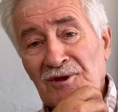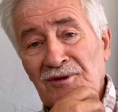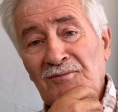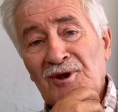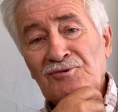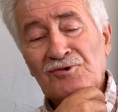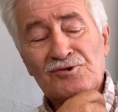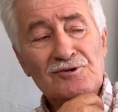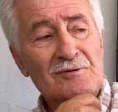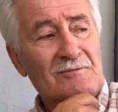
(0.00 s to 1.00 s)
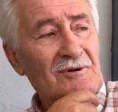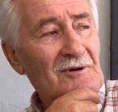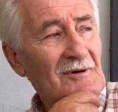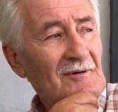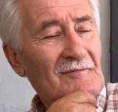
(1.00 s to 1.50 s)
Dedim ben düştüm.
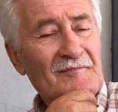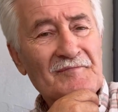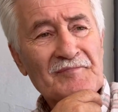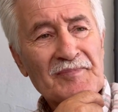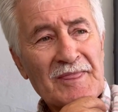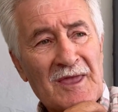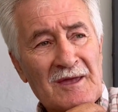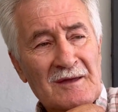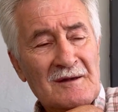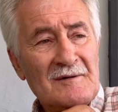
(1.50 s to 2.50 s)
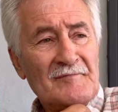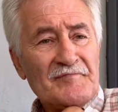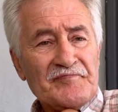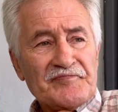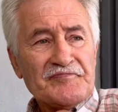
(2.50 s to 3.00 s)
Allah
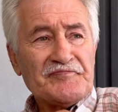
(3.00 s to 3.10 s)
Allah.